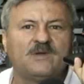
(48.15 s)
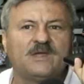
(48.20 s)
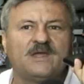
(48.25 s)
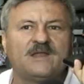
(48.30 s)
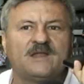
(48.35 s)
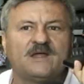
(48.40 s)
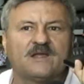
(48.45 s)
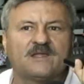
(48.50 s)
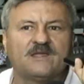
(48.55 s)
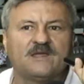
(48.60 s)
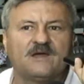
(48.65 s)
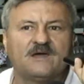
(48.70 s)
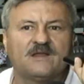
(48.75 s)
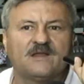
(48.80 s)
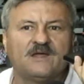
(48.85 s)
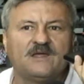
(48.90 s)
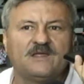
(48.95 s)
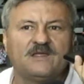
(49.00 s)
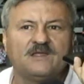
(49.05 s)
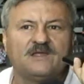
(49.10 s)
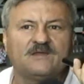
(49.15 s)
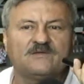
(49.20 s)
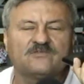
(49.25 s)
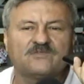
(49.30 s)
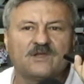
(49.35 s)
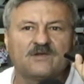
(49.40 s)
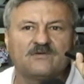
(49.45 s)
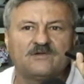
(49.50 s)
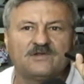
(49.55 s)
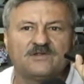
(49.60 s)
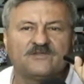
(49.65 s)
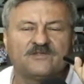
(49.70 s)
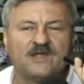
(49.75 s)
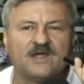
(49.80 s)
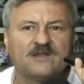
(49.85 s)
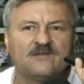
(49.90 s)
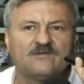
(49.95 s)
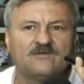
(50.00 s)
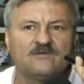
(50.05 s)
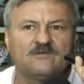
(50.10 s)
vayan a quedar ahí
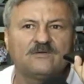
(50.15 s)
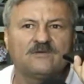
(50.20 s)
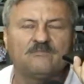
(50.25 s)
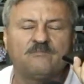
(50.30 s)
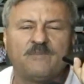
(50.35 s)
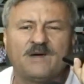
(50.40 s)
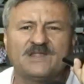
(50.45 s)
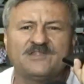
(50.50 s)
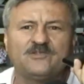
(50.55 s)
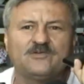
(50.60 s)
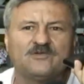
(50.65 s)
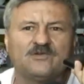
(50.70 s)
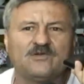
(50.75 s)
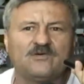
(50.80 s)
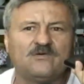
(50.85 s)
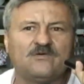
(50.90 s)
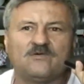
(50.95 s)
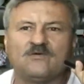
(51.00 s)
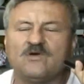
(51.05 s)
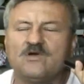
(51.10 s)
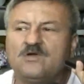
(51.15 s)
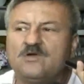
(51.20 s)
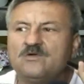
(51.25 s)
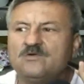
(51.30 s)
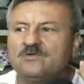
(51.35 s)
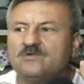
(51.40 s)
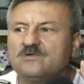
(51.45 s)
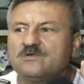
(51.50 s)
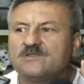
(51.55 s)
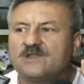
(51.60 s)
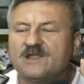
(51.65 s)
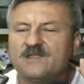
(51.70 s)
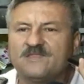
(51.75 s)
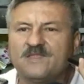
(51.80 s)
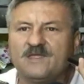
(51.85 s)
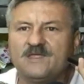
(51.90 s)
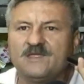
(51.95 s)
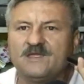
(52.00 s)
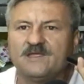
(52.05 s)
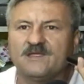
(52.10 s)
obstaculizando el paso, no. Uno
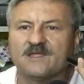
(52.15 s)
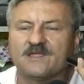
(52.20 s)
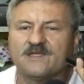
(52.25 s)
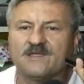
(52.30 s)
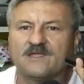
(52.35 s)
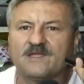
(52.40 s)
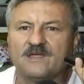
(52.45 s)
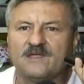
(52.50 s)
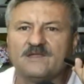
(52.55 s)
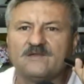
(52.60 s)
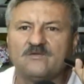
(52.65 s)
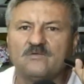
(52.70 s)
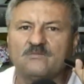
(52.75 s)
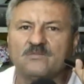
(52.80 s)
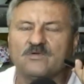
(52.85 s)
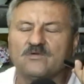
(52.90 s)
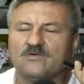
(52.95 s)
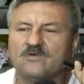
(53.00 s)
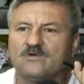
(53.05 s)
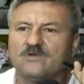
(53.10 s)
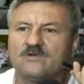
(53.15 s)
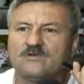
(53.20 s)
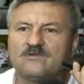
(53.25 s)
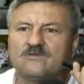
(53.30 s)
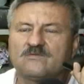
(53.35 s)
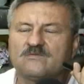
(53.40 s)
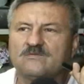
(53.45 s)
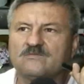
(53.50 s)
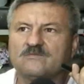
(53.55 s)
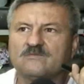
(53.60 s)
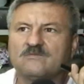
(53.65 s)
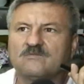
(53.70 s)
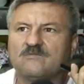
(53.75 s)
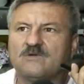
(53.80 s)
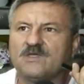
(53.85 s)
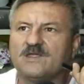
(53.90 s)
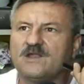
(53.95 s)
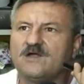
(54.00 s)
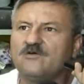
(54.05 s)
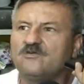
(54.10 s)
trata de que queden lo mejor
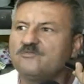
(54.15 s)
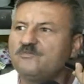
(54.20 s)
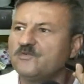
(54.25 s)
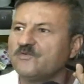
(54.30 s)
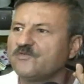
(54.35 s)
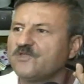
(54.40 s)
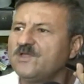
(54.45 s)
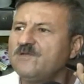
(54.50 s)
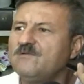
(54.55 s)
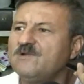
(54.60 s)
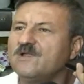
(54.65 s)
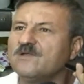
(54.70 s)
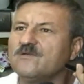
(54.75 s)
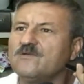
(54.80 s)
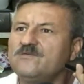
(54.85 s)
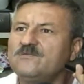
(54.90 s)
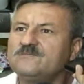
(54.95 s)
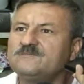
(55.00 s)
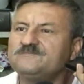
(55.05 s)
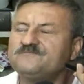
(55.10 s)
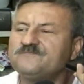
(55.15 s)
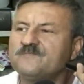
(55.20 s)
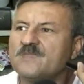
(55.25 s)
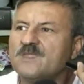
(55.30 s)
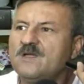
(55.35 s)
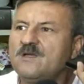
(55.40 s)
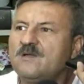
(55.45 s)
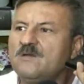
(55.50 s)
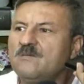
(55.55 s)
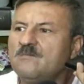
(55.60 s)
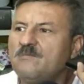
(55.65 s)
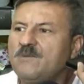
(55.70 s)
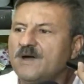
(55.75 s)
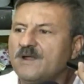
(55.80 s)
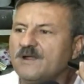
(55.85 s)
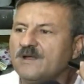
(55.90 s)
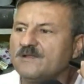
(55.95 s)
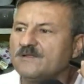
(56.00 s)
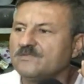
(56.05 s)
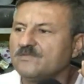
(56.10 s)
cuadrados posible, ¿no?
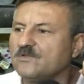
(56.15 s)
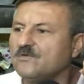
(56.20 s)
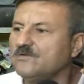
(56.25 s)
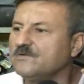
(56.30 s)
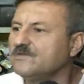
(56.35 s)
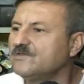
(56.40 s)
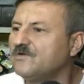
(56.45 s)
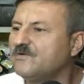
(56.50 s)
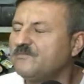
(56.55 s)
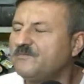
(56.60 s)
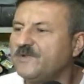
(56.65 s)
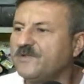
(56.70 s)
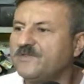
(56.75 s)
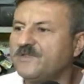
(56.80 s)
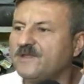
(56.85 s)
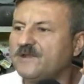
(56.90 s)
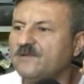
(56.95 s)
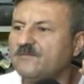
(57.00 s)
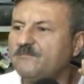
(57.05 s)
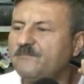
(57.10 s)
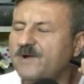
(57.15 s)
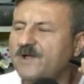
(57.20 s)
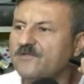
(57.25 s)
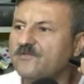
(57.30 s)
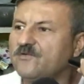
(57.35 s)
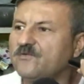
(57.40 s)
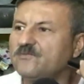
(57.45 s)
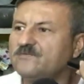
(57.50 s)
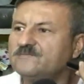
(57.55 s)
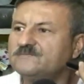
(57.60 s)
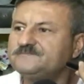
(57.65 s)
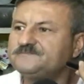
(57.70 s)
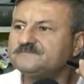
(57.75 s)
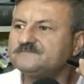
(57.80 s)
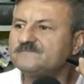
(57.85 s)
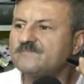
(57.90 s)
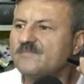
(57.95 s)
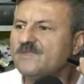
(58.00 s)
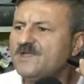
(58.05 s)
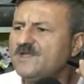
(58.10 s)
para no entorpecer el paso.
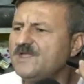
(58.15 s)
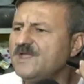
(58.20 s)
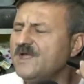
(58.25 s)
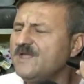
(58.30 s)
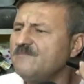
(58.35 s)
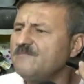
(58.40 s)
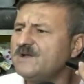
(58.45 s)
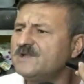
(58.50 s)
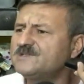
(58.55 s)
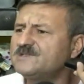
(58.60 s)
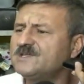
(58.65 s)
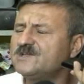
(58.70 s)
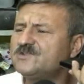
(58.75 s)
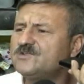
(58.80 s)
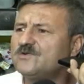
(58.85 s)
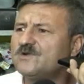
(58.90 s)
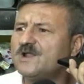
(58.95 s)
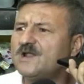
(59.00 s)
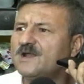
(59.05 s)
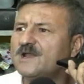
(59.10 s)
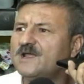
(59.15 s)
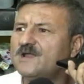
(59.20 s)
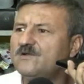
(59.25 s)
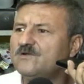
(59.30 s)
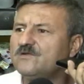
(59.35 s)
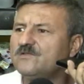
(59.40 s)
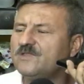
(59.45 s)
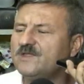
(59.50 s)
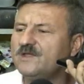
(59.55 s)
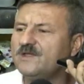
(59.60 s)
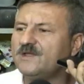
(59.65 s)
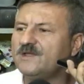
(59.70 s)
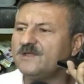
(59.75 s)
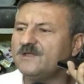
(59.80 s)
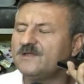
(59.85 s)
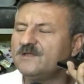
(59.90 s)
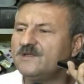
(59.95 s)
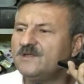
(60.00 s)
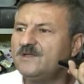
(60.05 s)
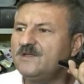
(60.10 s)
Y además que son arreglos
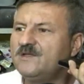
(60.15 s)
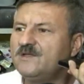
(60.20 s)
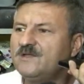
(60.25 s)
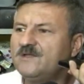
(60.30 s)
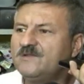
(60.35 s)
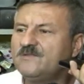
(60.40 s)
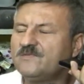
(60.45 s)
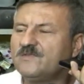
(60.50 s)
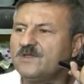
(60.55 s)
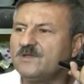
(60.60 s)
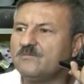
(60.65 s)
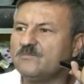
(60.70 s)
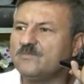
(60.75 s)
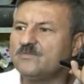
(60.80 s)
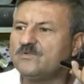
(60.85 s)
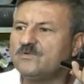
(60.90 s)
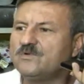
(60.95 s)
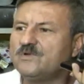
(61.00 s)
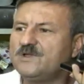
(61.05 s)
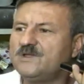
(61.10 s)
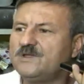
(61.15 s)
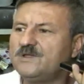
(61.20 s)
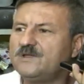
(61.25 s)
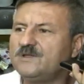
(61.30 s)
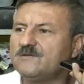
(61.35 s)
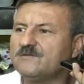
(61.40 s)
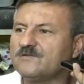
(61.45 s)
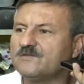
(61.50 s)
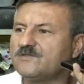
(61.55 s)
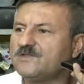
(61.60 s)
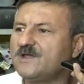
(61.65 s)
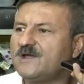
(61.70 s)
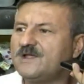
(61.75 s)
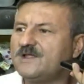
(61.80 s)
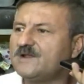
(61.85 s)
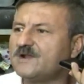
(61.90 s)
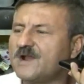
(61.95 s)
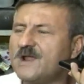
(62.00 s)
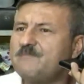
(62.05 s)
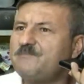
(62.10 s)
de, de muy, o sea,
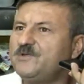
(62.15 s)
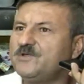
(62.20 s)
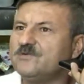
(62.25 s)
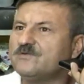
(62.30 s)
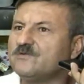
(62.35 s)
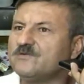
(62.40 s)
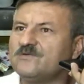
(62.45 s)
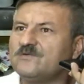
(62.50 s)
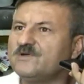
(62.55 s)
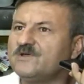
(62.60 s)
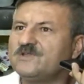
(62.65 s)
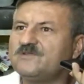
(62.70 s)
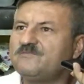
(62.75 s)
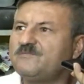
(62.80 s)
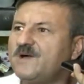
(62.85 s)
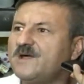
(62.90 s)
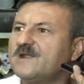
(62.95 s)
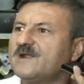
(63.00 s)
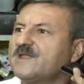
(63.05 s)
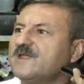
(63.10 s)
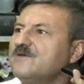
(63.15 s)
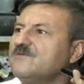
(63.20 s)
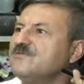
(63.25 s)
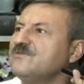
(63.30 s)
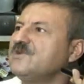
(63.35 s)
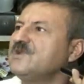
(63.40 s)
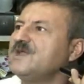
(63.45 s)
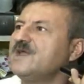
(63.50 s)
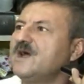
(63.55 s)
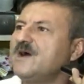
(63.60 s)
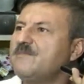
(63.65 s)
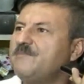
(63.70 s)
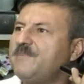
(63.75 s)
de rápido, no es para que un día